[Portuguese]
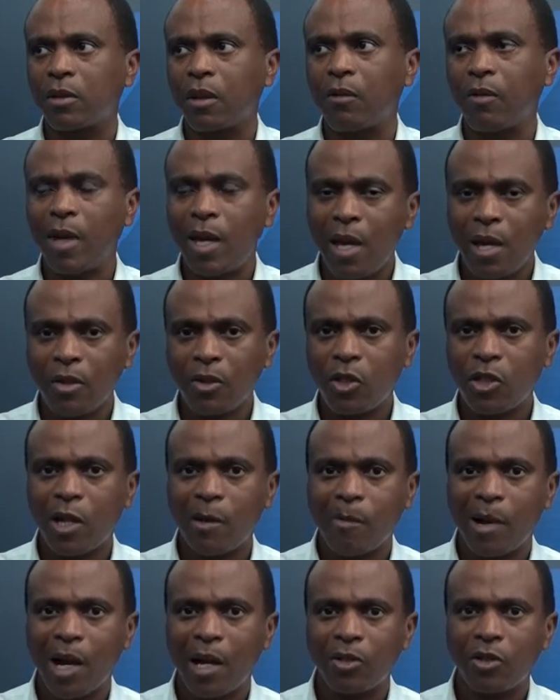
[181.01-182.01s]
Então, este
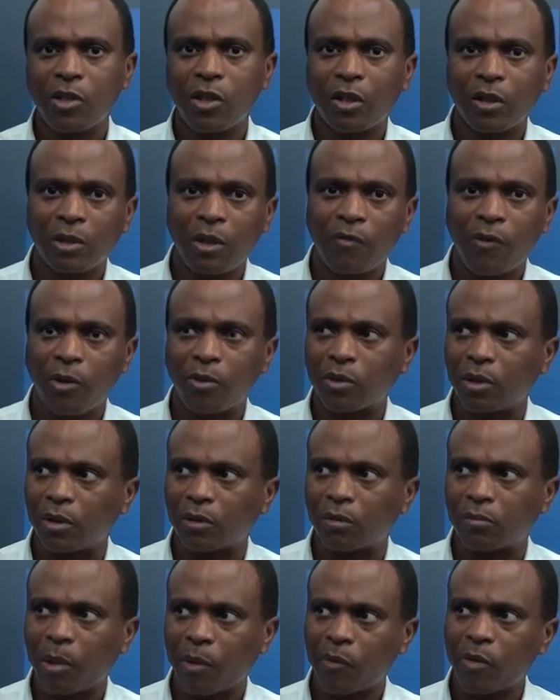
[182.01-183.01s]
debate é que está
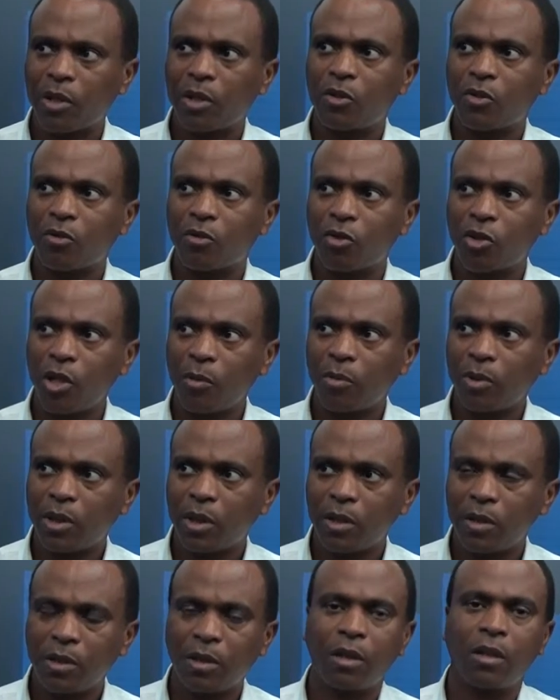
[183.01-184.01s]
faltando, para você discutir a
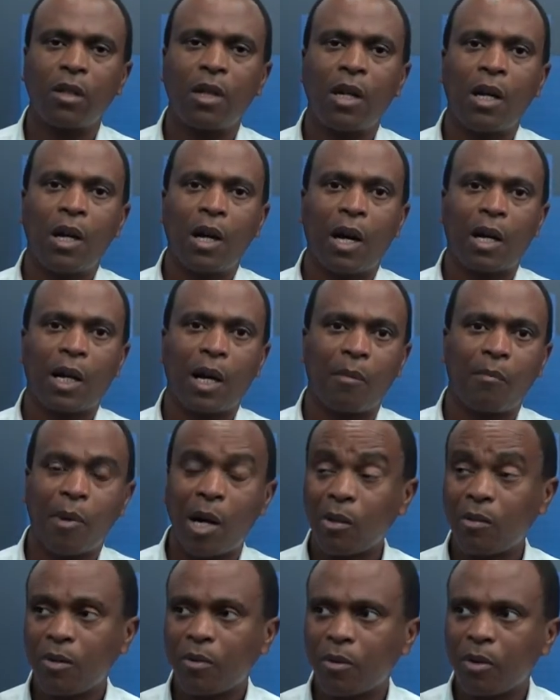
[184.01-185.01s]
política,
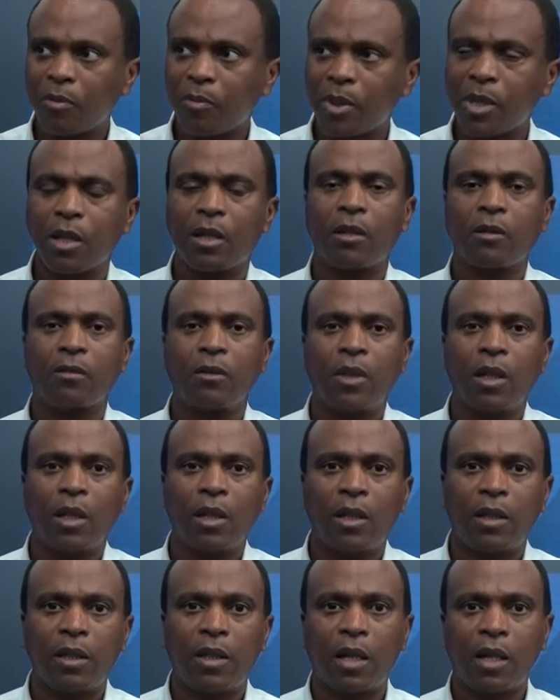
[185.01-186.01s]
acabar com a corrupção
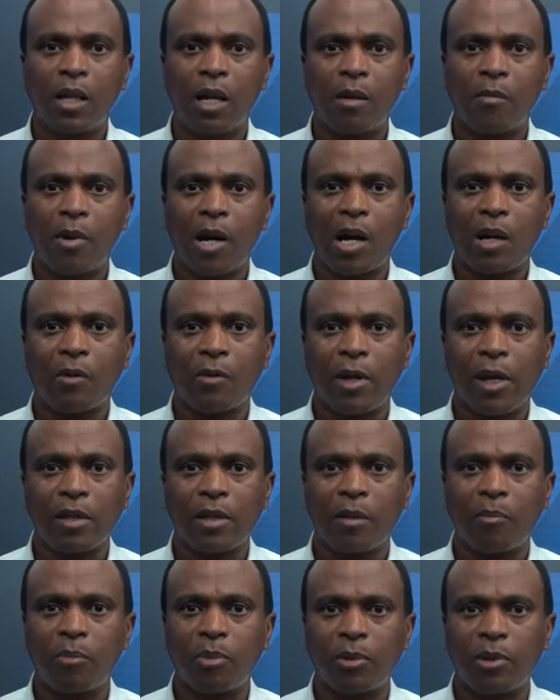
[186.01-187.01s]
e acabar com
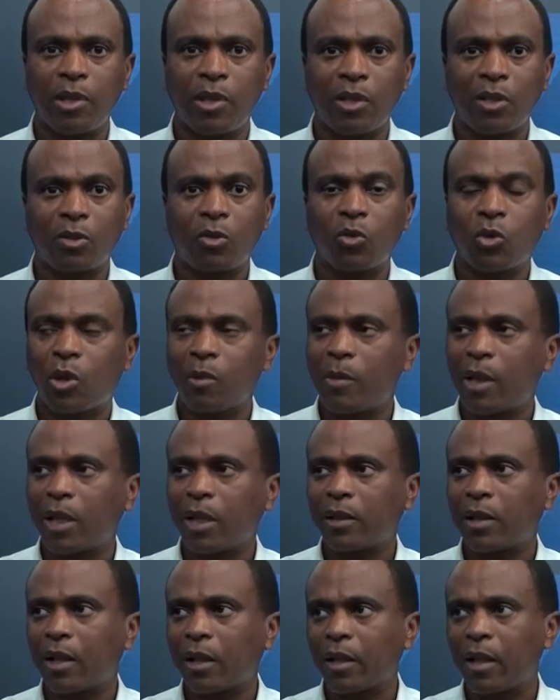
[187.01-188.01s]
essa política do toma
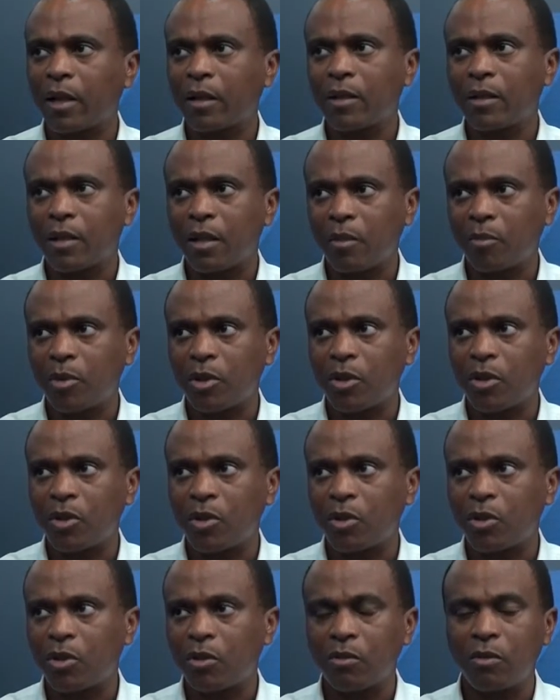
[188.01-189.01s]
lá da cá que sempre
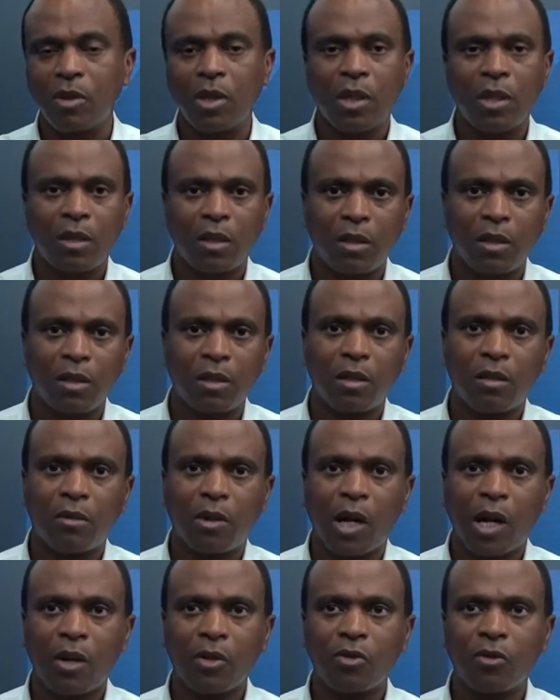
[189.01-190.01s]
existiu e que
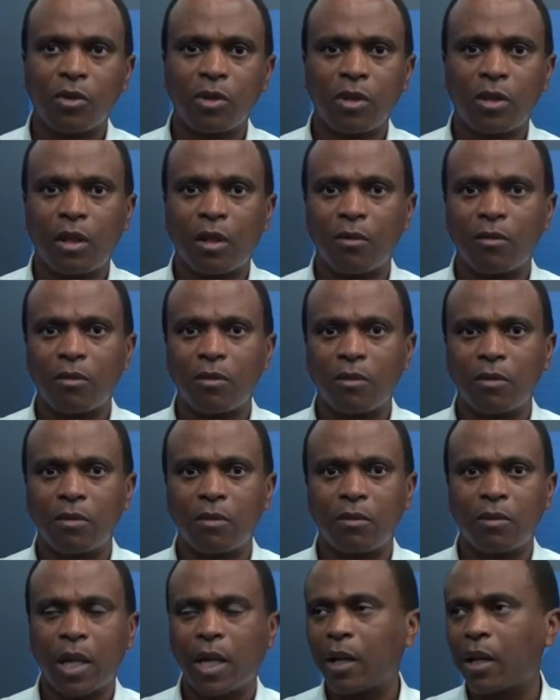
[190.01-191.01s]
eu acho que é
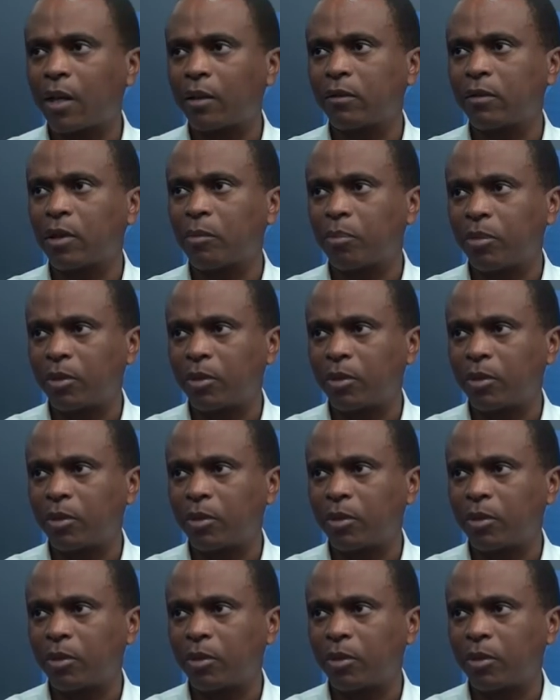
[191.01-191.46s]
o, o errado da